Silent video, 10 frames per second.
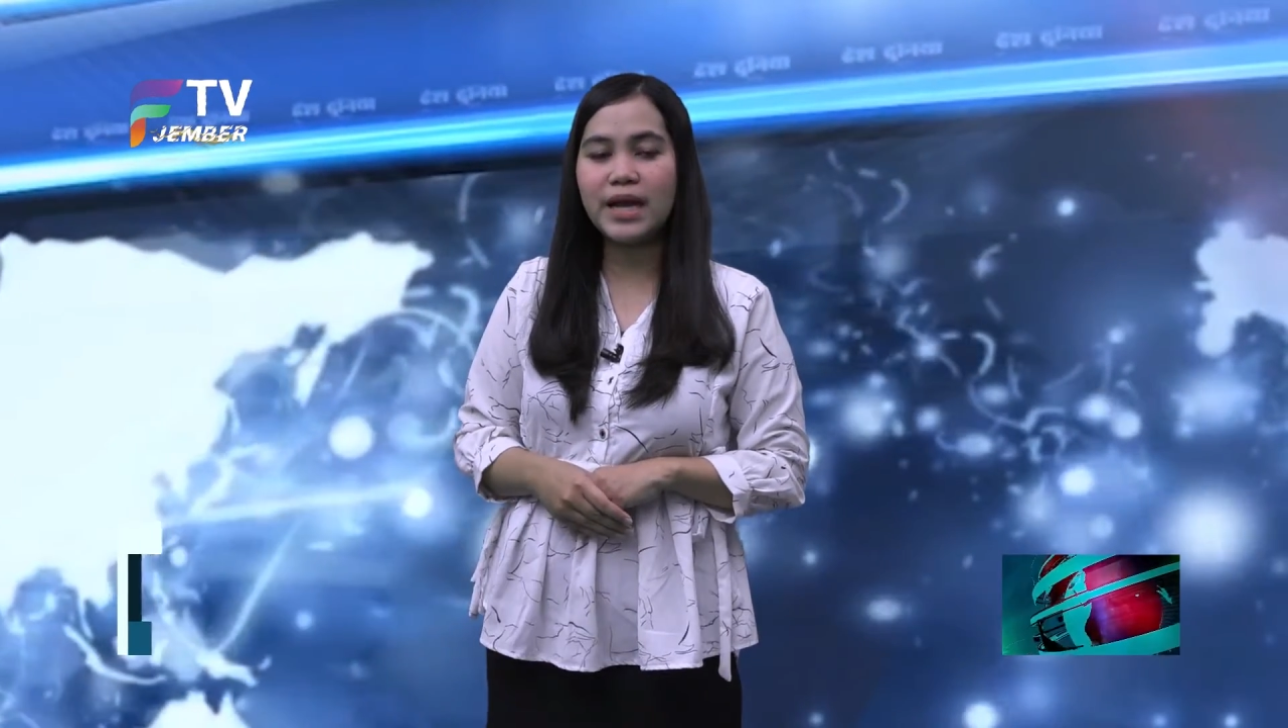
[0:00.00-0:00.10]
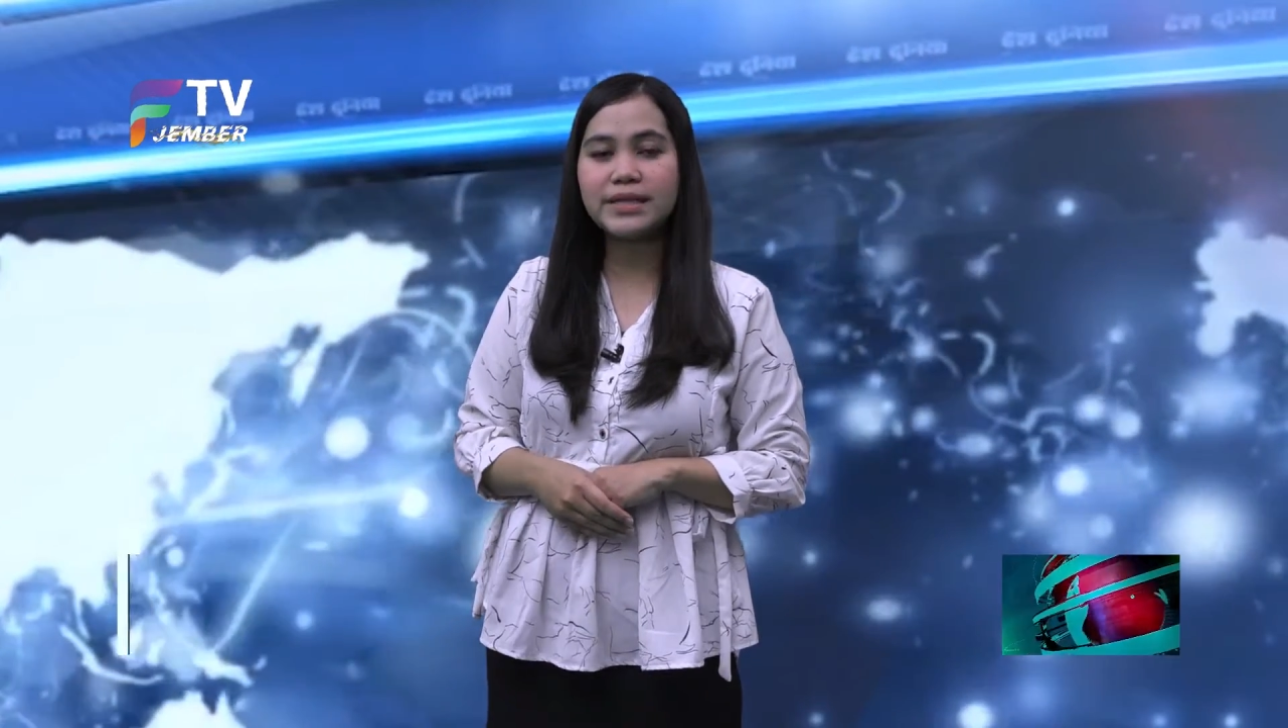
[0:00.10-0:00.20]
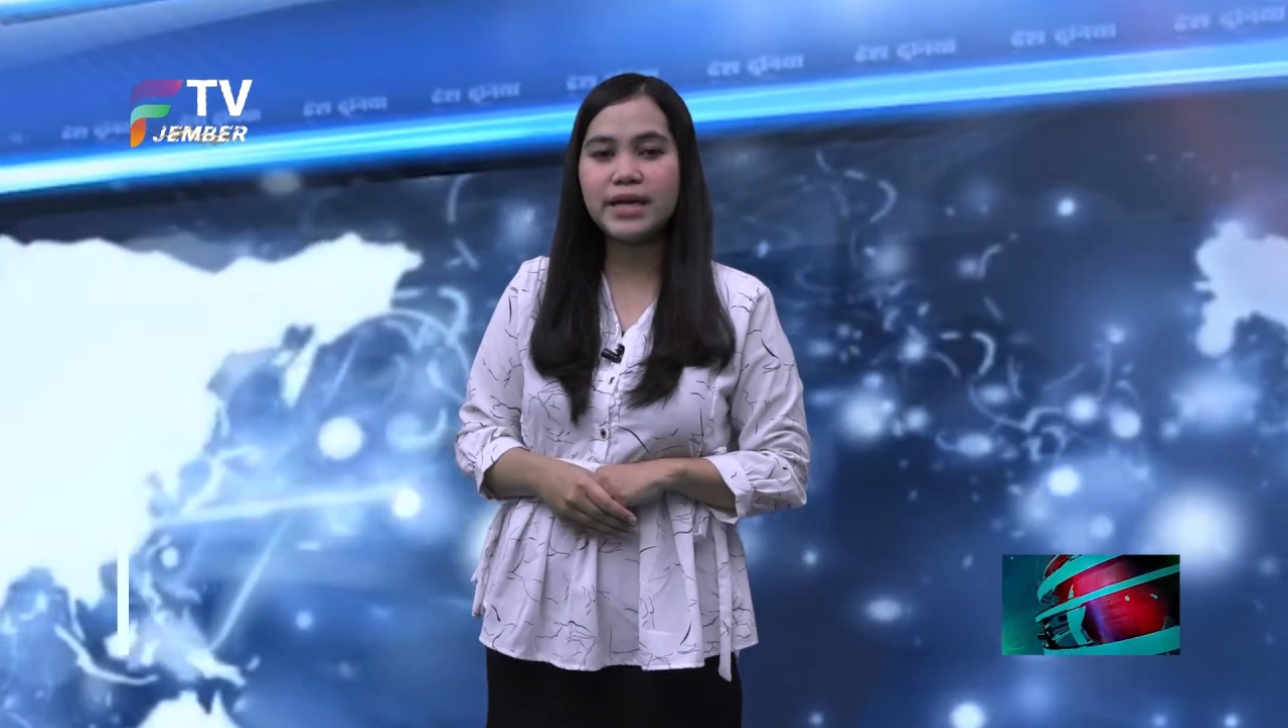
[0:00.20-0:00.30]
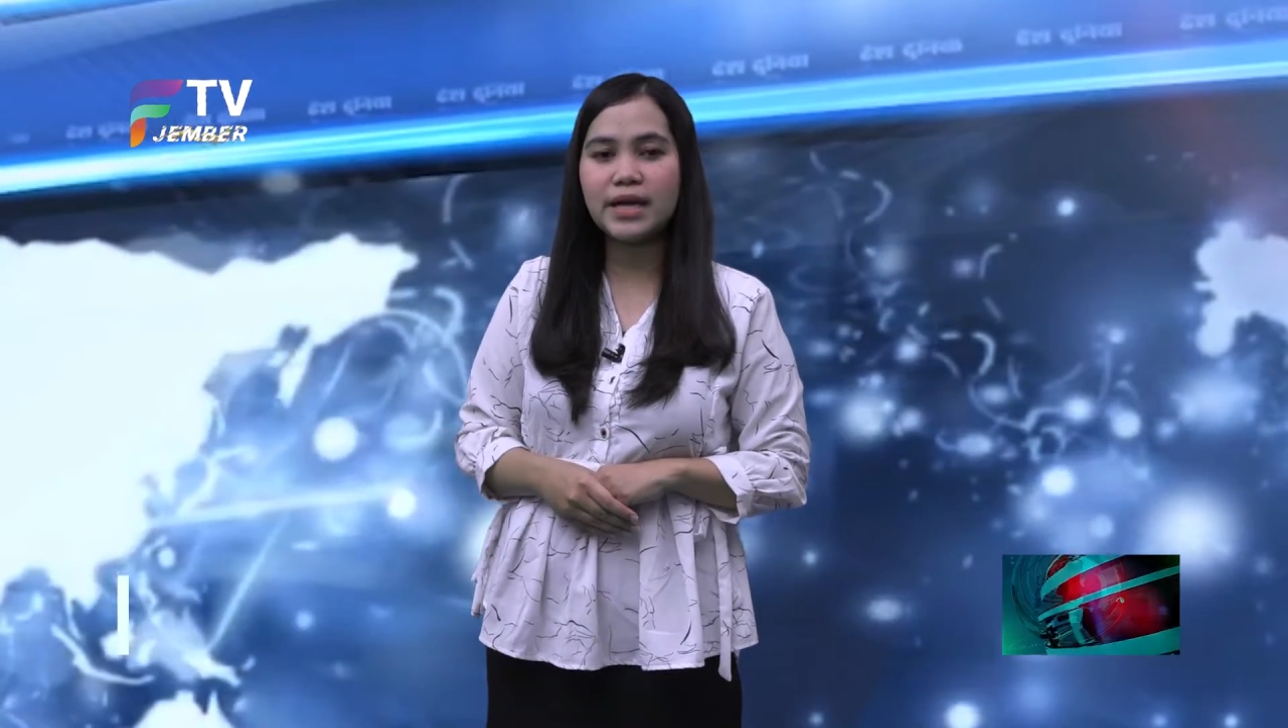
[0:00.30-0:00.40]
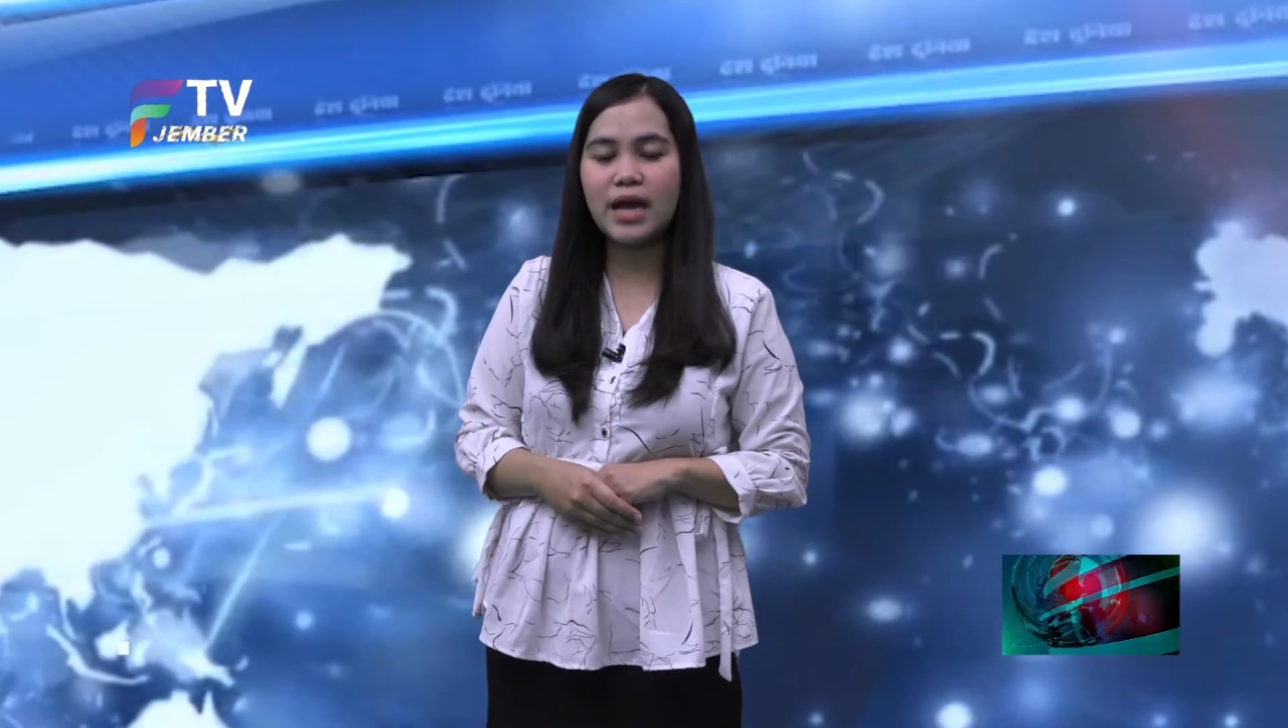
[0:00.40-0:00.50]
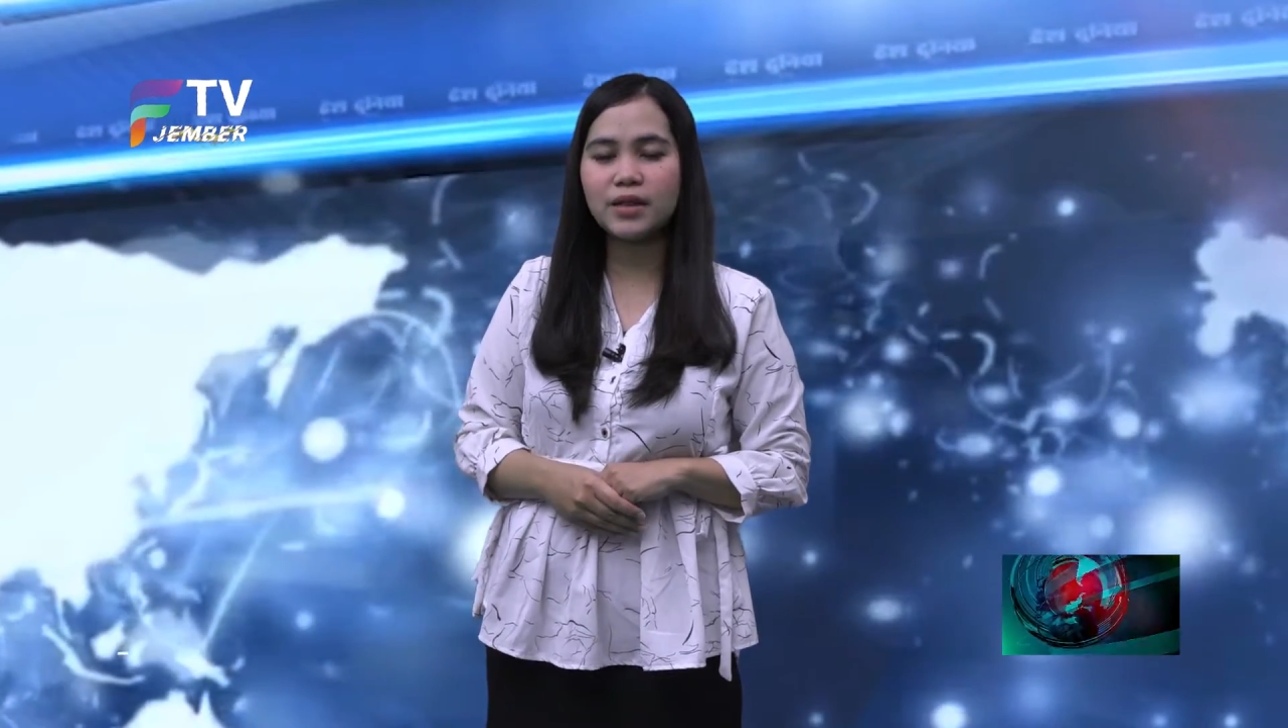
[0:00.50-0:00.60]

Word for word: mengajar